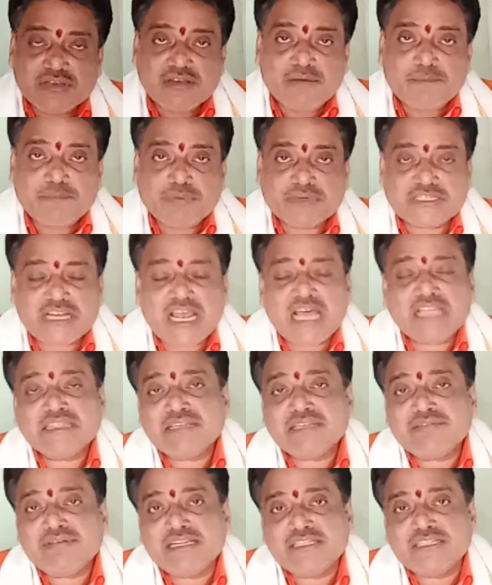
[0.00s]

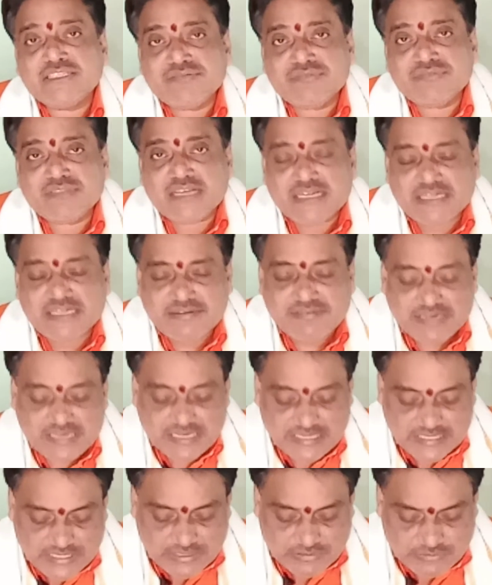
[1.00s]
ప్రశాంతమైన జీవితాన్ని
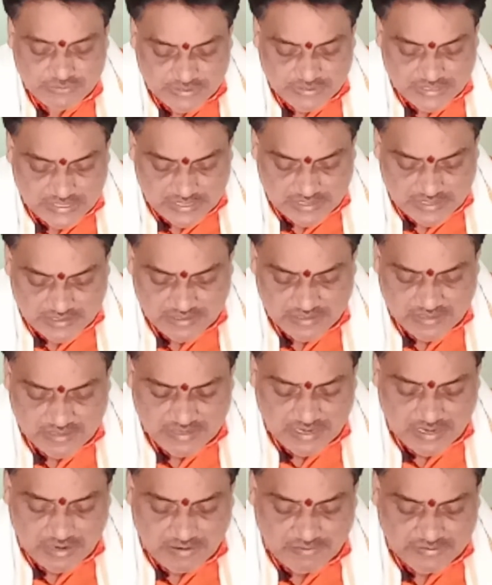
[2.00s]
ఇవ్వడానికి ఎక్కువగా
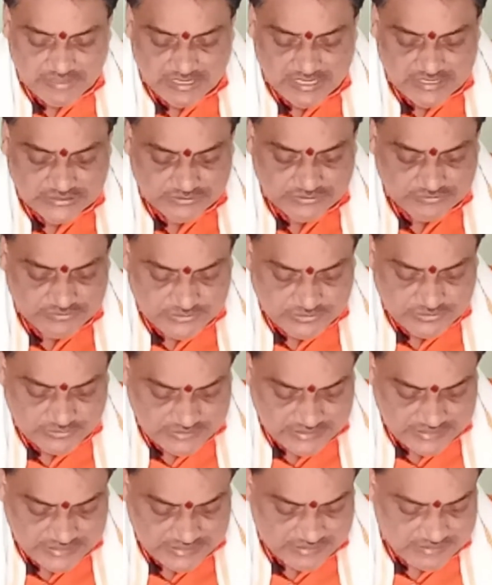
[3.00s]
అవకాశం
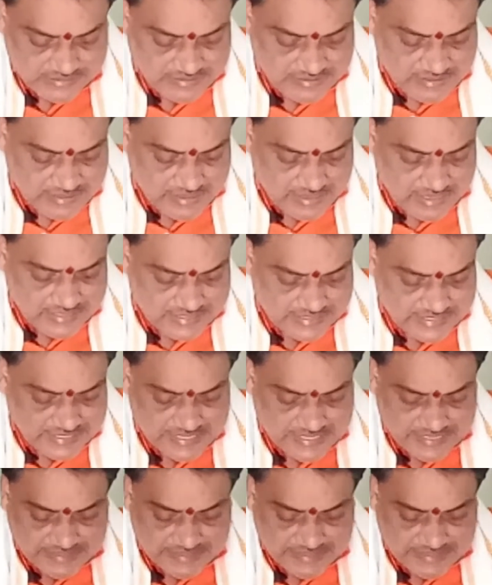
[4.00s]
ఉంటుంది అలాగే